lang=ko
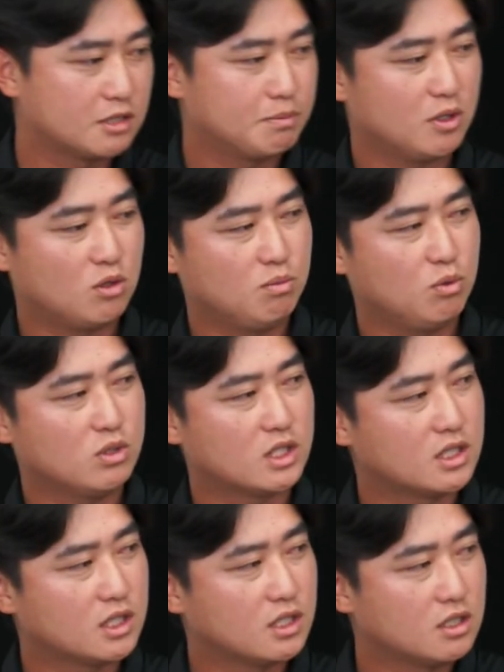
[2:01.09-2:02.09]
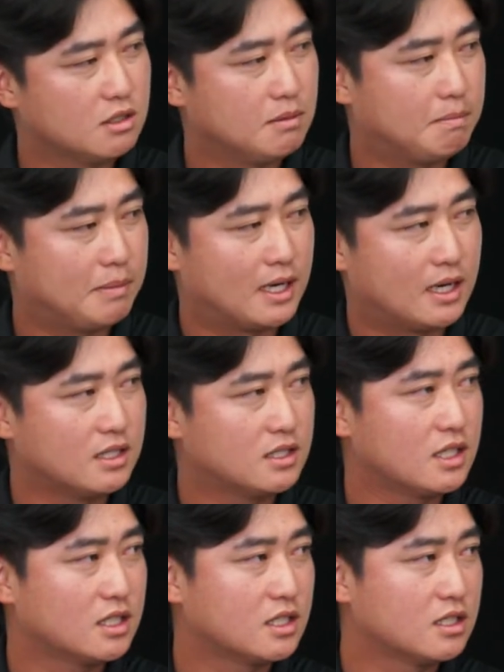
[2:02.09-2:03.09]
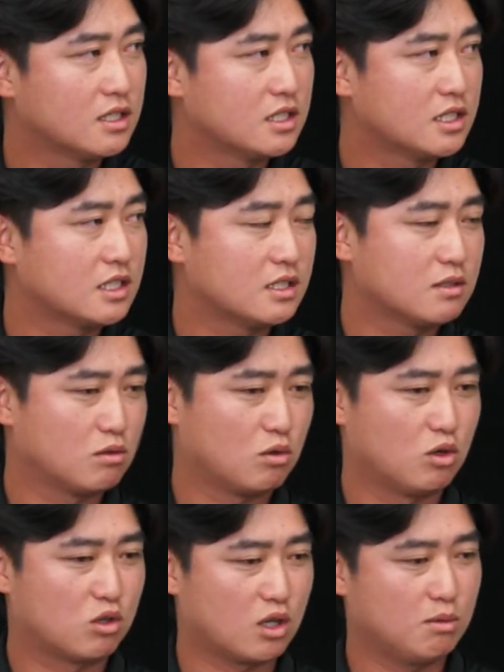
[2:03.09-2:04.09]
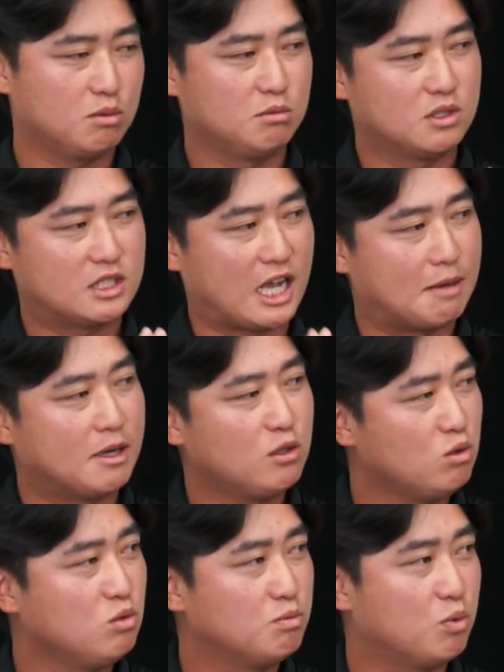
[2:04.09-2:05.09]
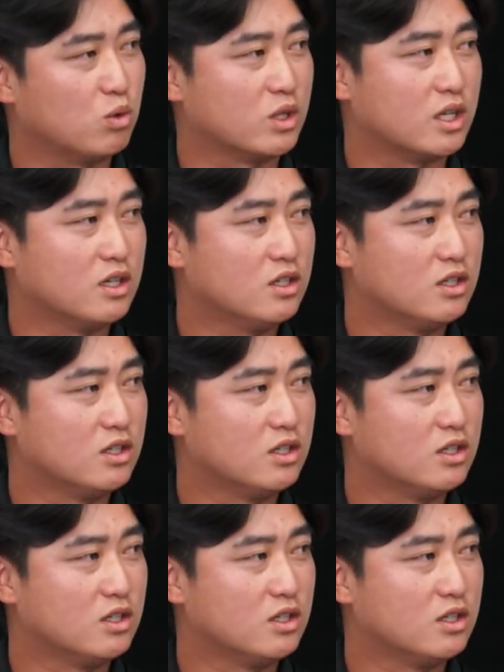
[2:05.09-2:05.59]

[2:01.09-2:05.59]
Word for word: 엑스페론 포일 자체는 밸런스 자체를 어떻게 보면 잡아놓은 볼이에요.